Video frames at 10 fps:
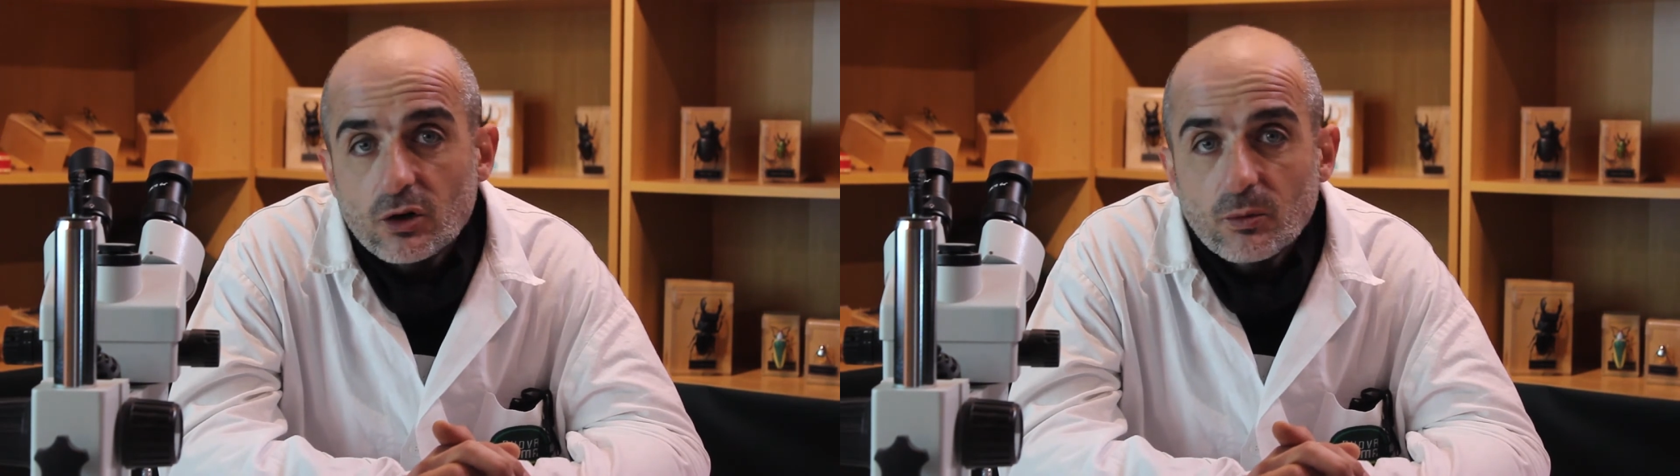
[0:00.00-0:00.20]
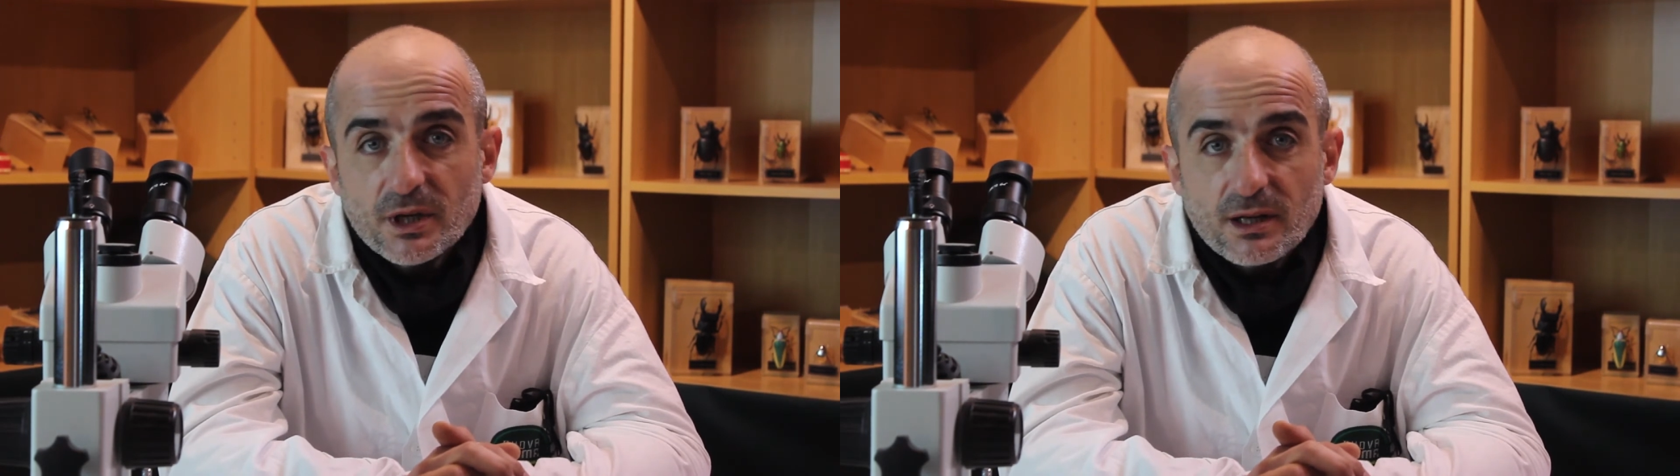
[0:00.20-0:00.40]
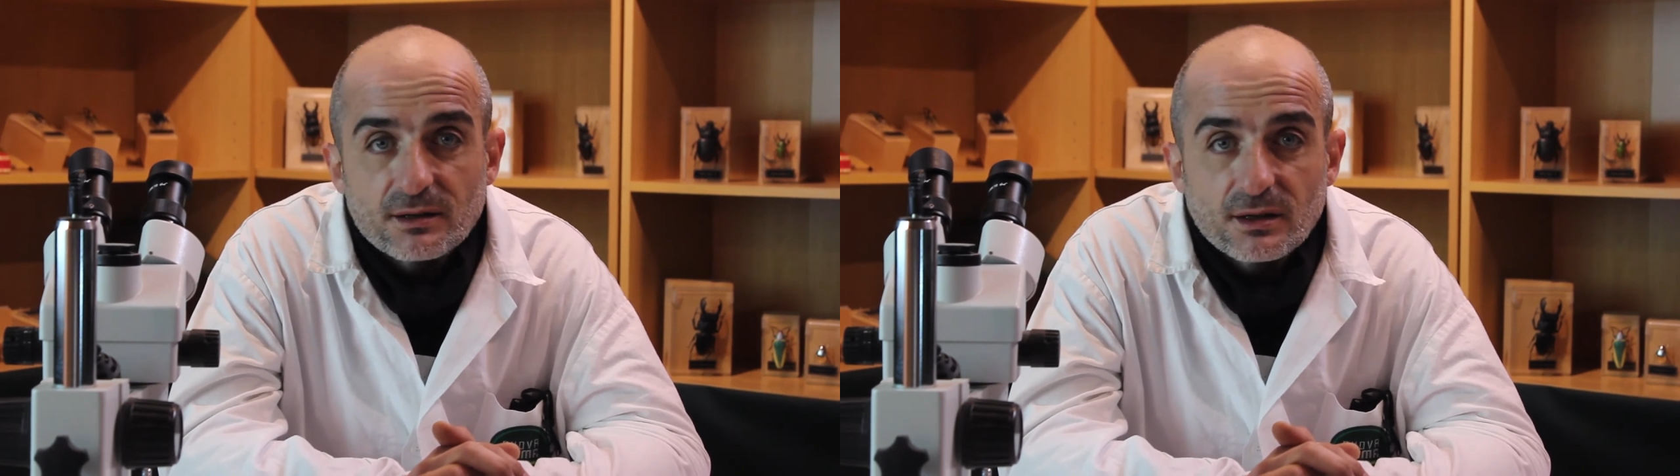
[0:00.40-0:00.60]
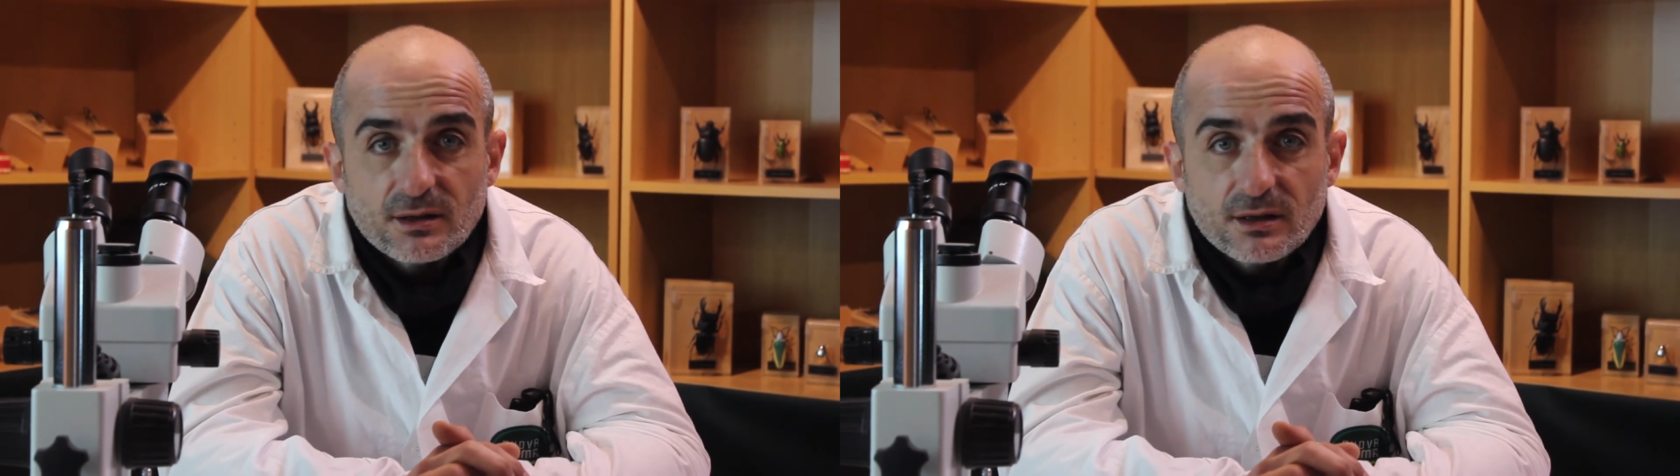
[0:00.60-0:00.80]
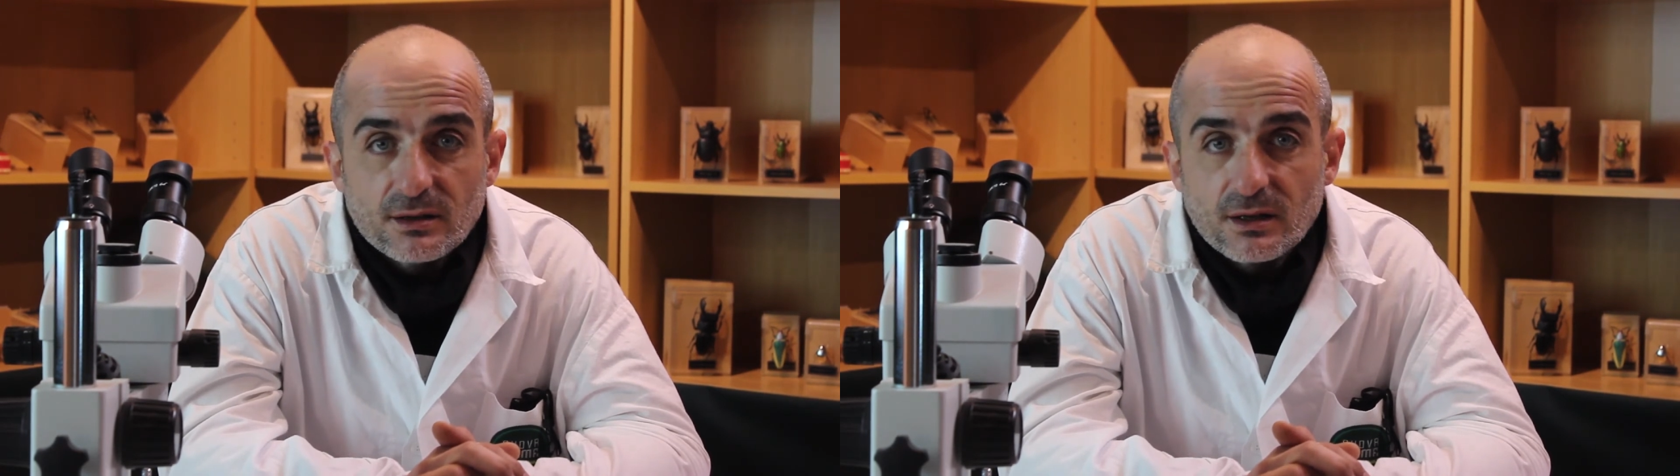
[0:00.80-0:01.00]
come gli altri
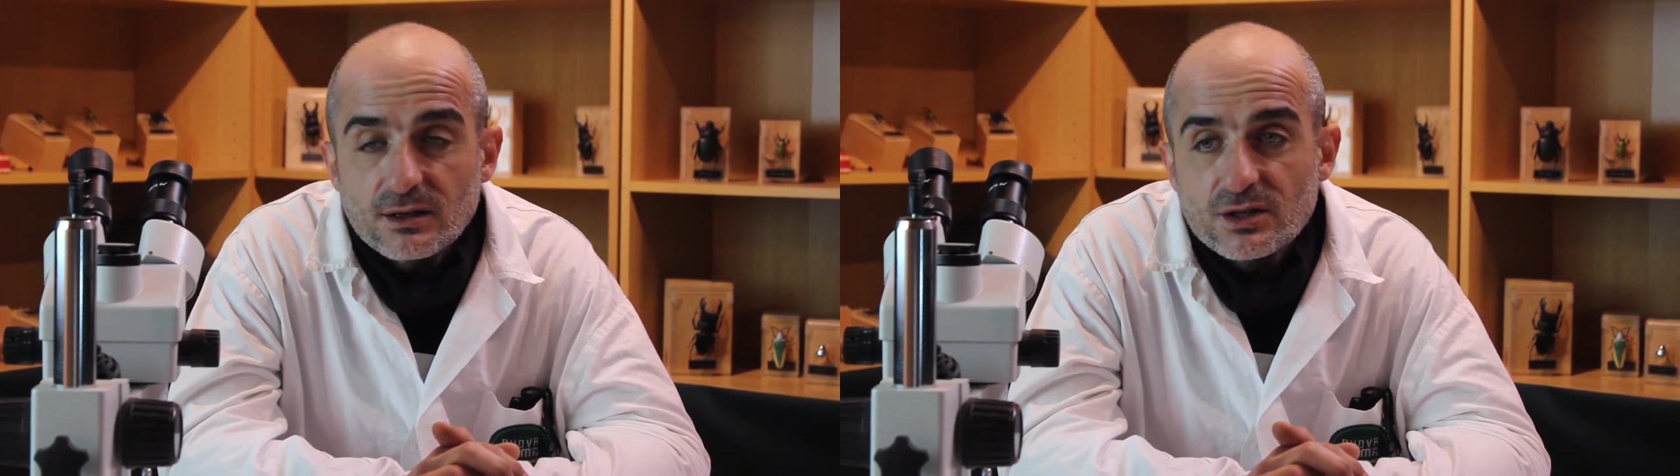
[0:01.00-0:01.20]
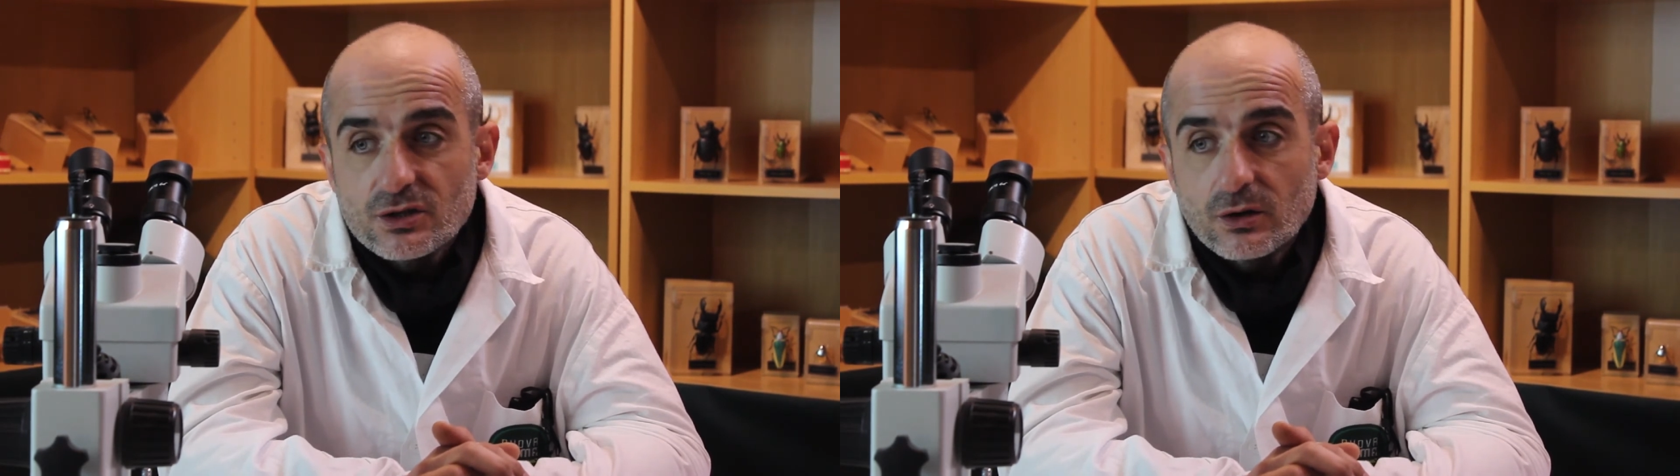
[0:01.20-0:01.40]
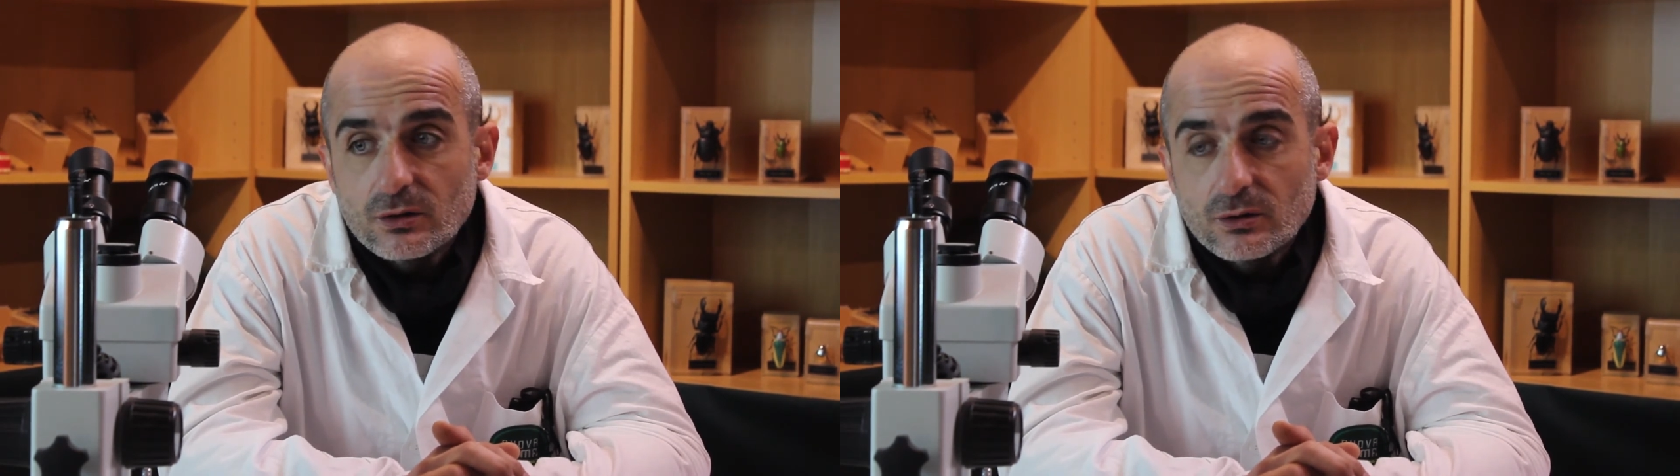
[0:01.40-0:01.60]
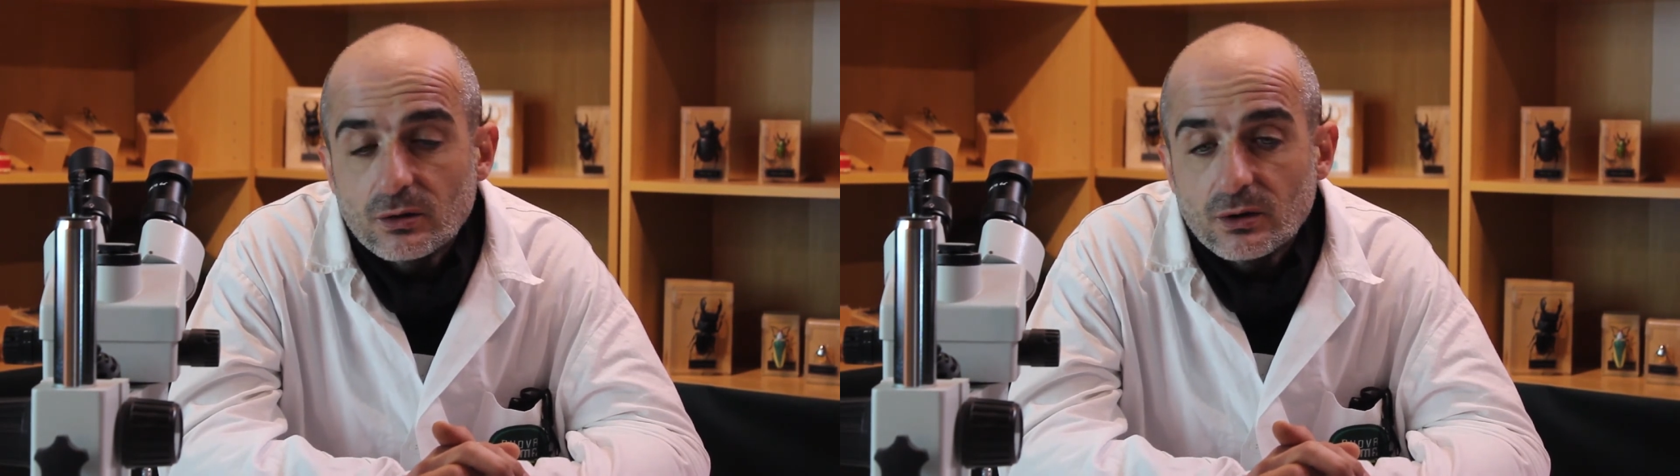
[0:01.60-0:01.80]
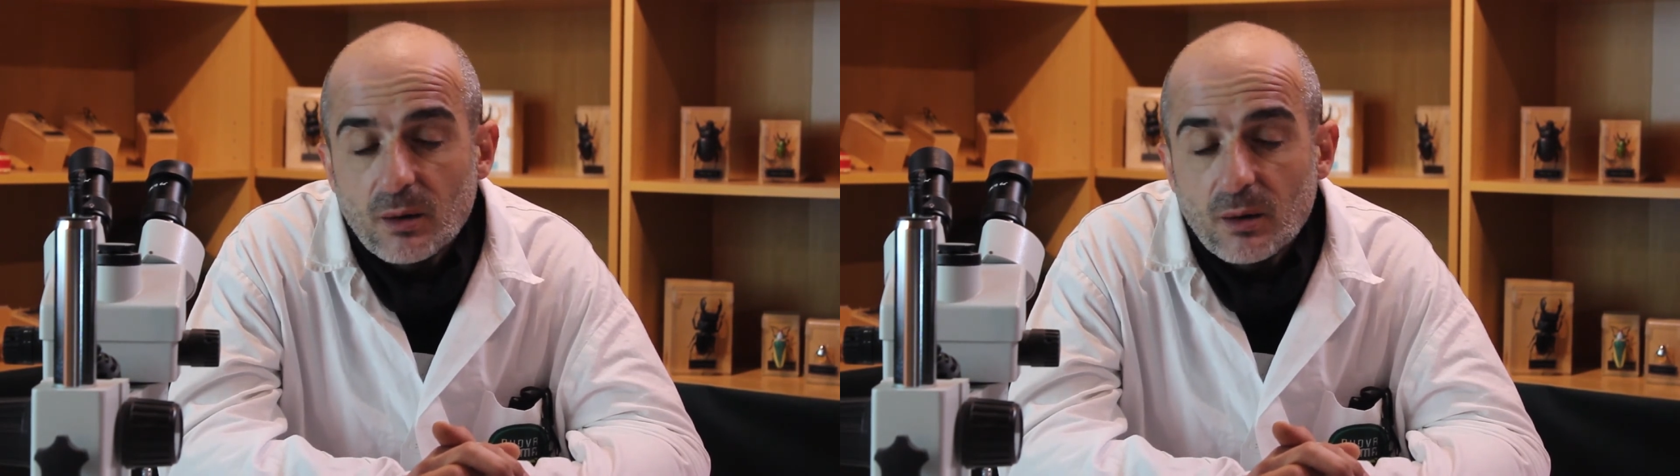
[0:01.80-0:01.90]
ditteri sono